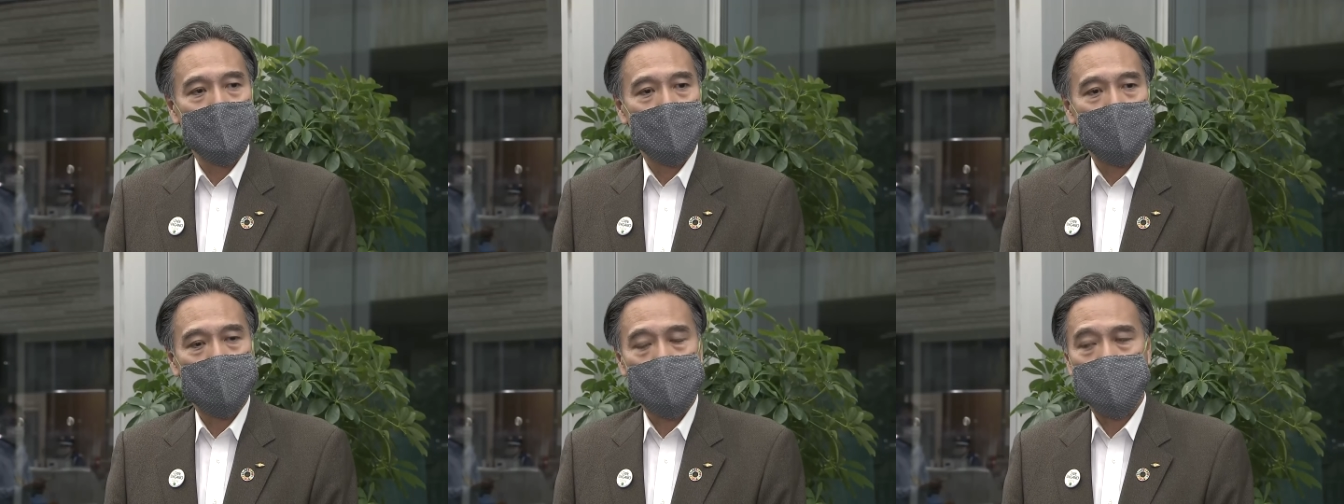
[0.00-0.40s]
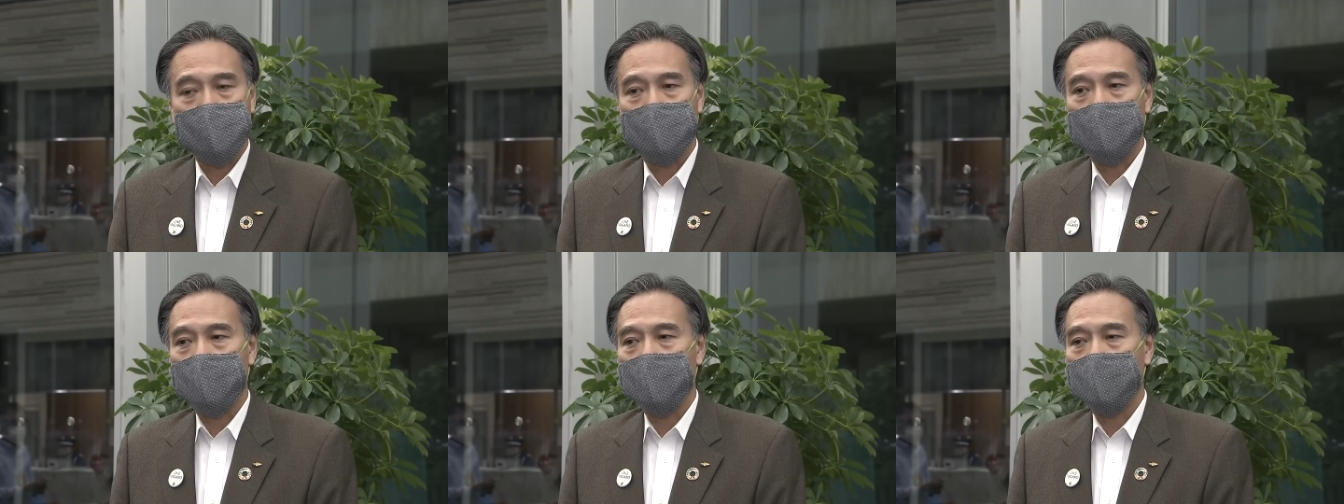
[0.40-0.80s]

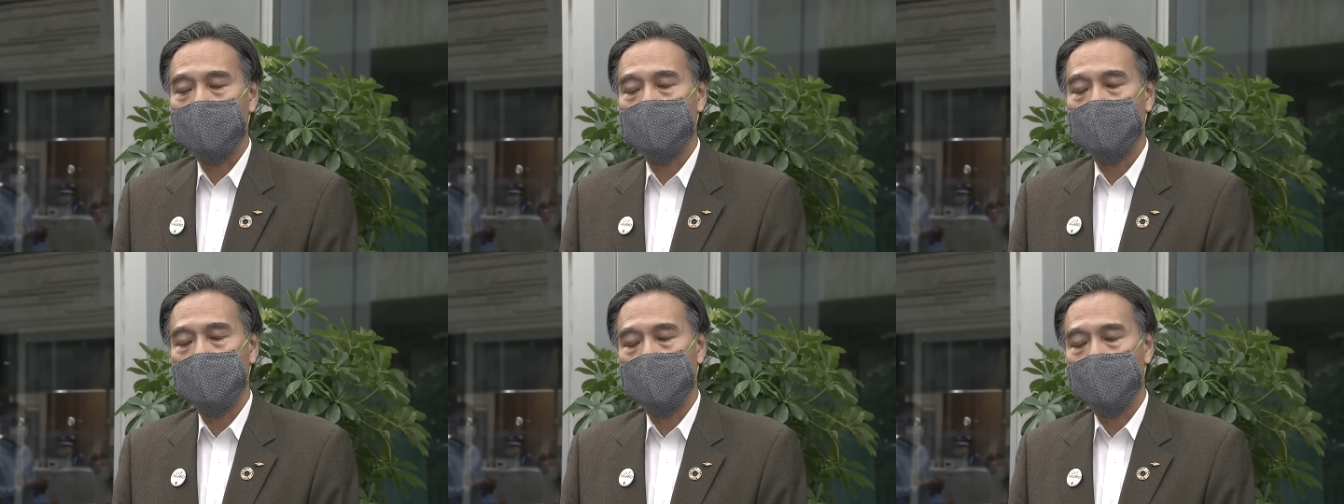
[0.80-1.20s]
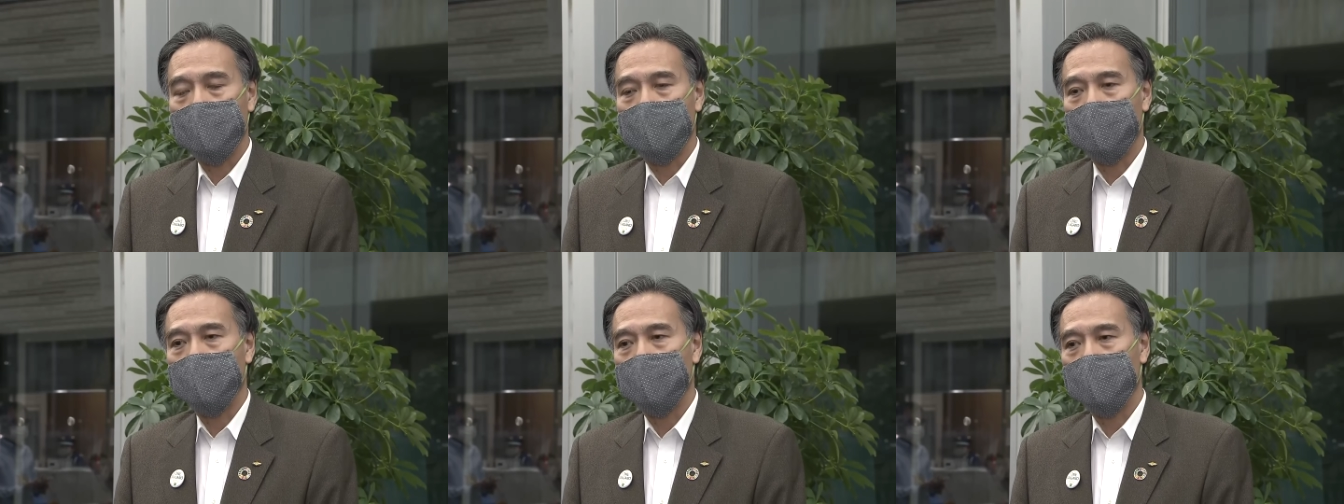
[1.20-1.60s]
私からは改めて、
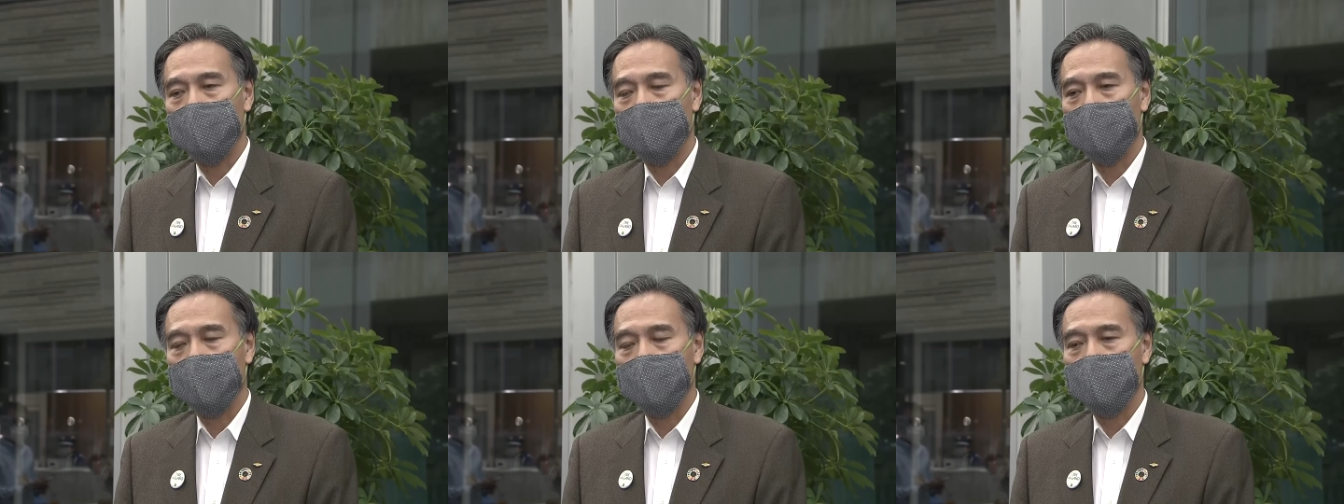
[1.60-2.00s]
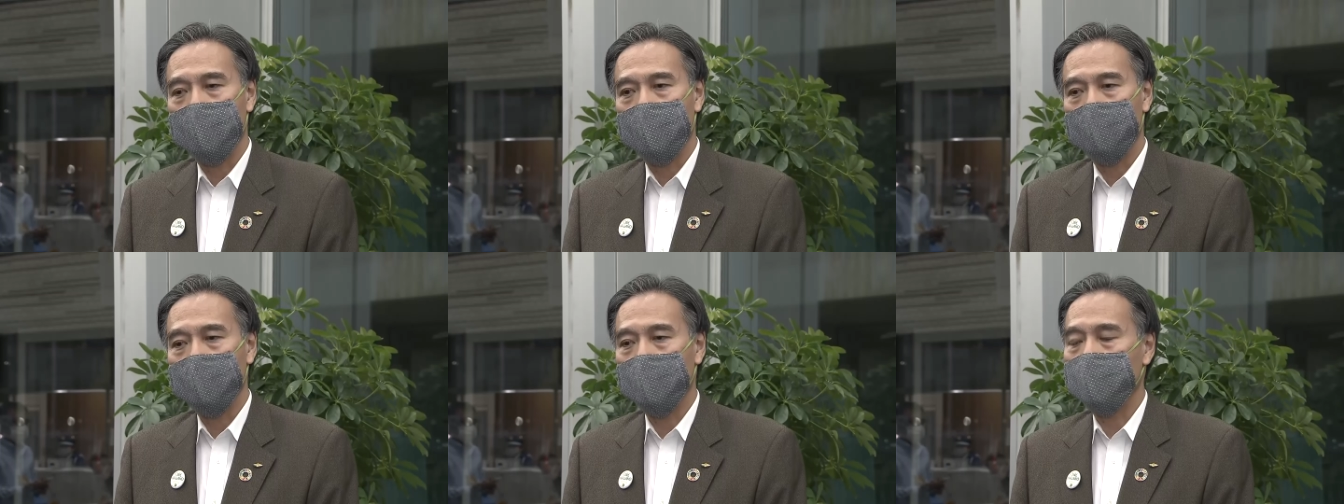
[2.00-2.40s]

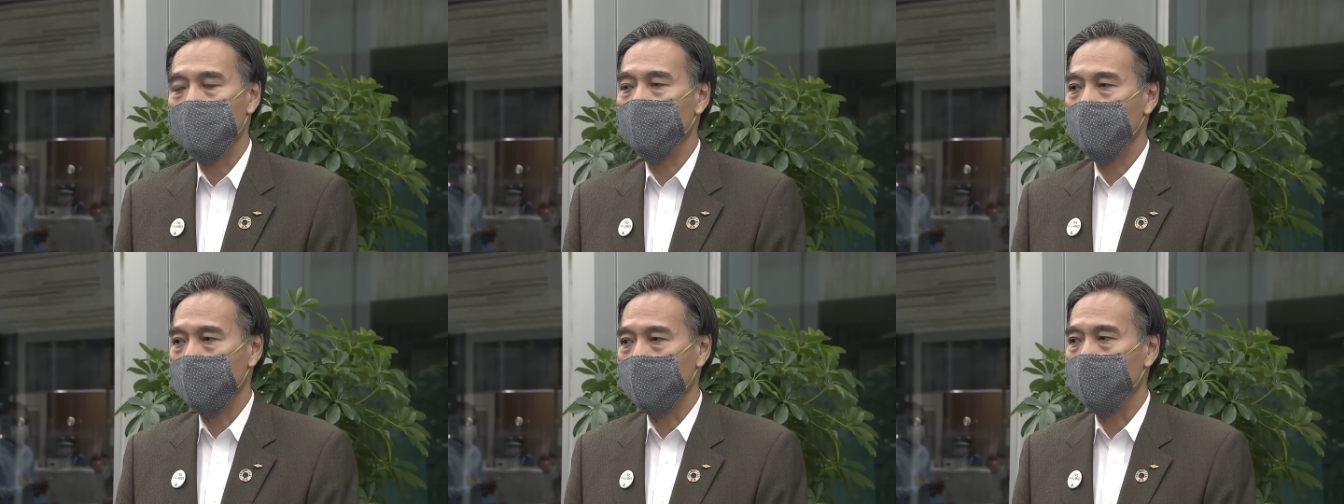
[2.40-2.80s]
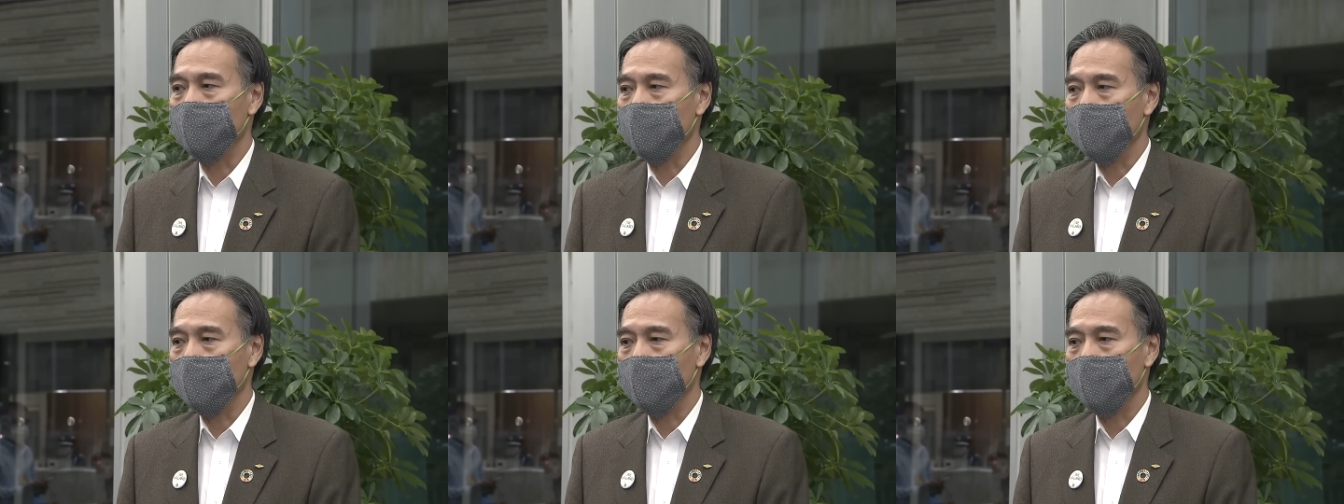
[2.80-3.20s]
えーまあ、これまで、
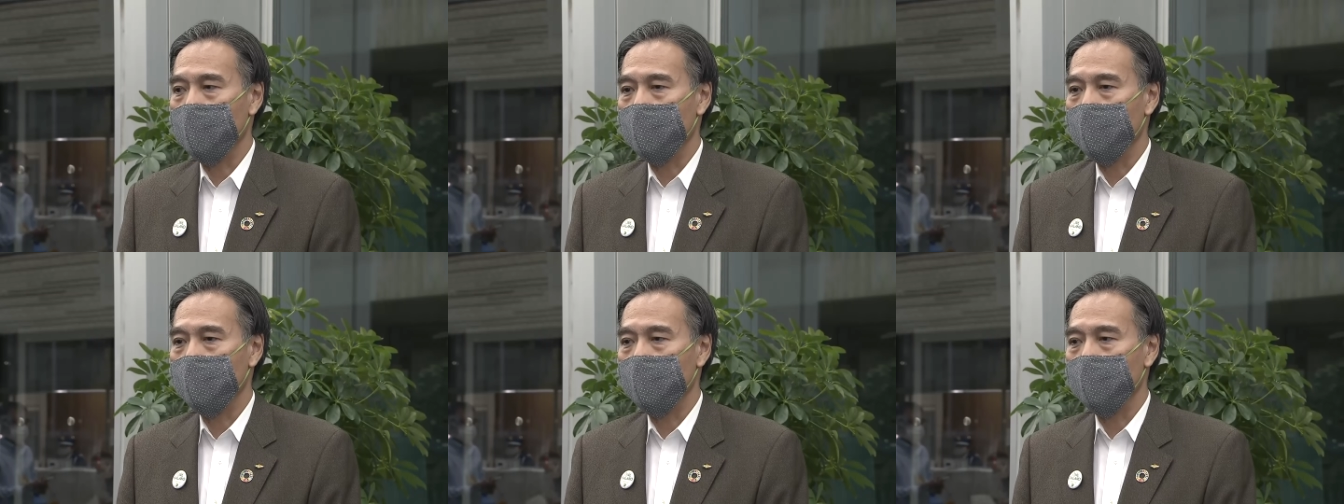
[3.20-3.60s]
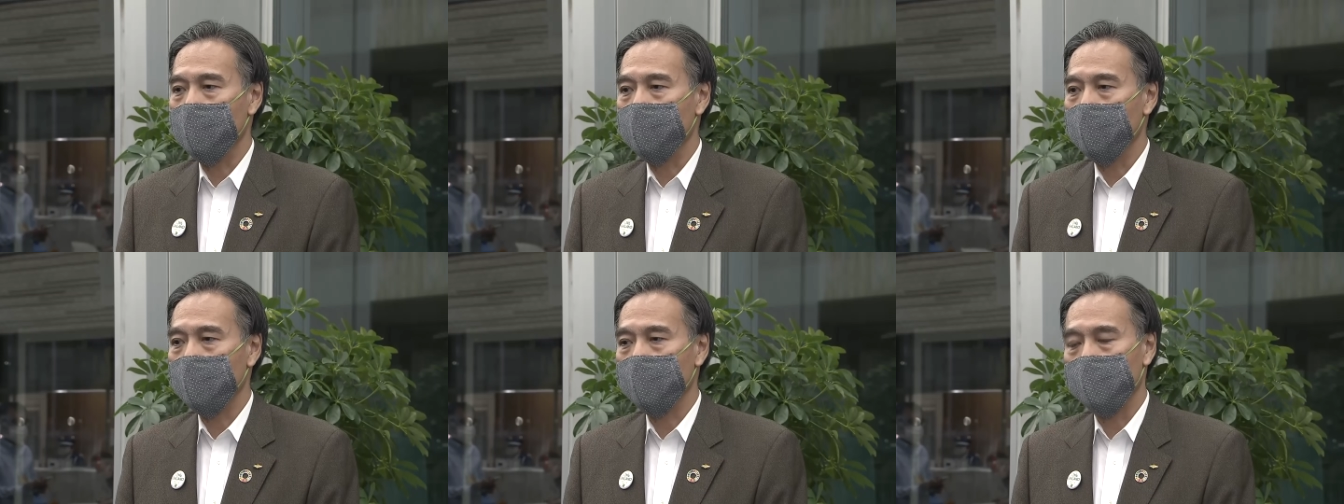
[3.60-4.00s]

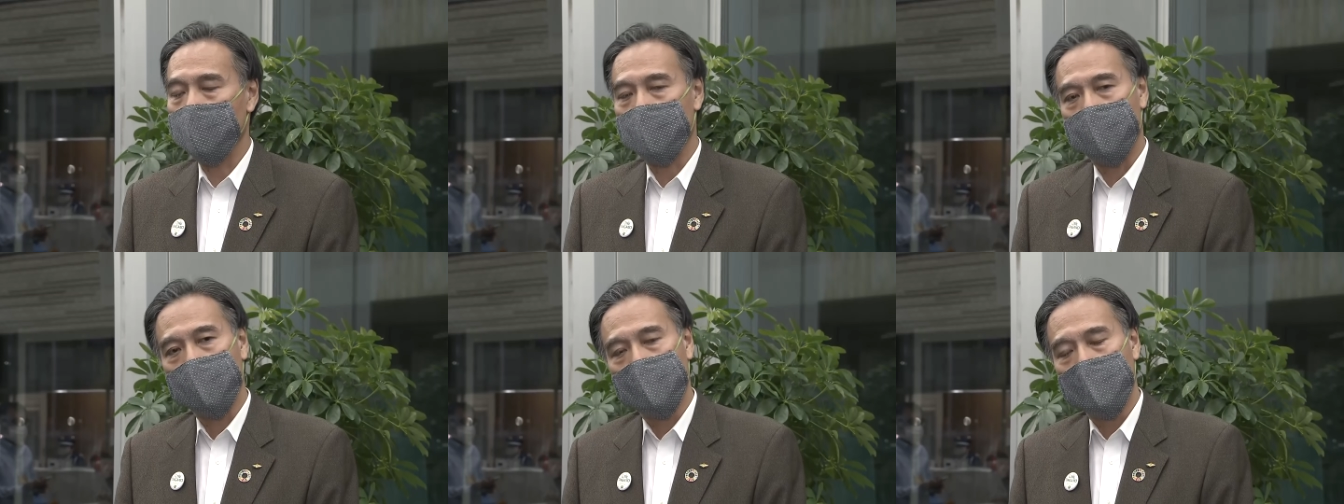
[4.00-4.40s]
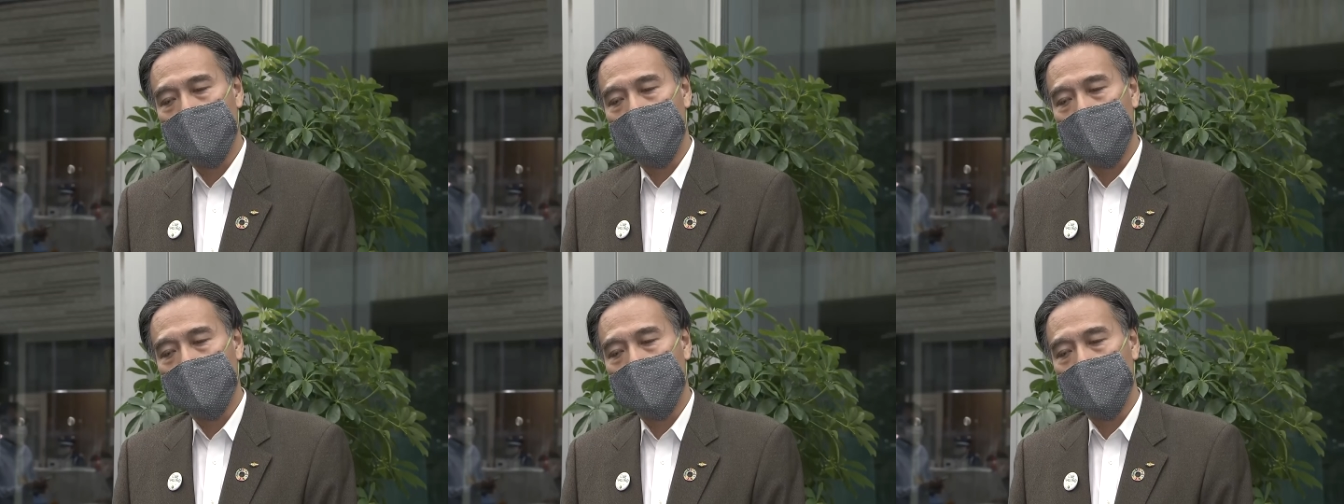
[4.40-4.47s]
えーまあ、この